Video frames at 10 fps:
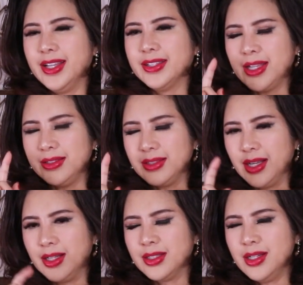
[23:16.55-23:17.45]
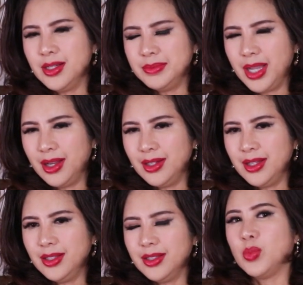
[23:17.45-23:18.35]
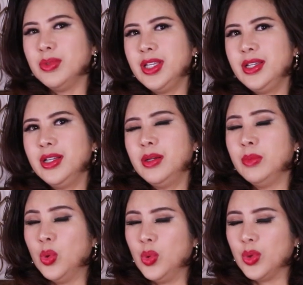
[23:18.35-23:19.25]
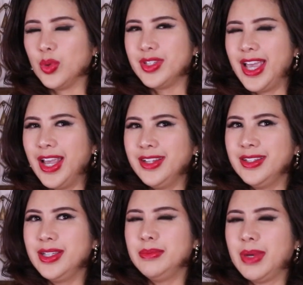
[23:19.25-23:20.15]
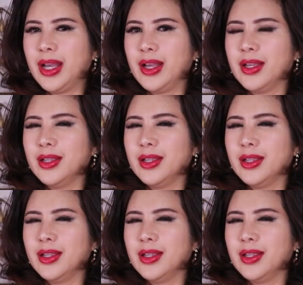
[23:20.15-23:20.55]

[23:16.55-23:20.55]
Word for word: tình cờ cái hôm đó đó tụng liên đó, buồn chán khi mà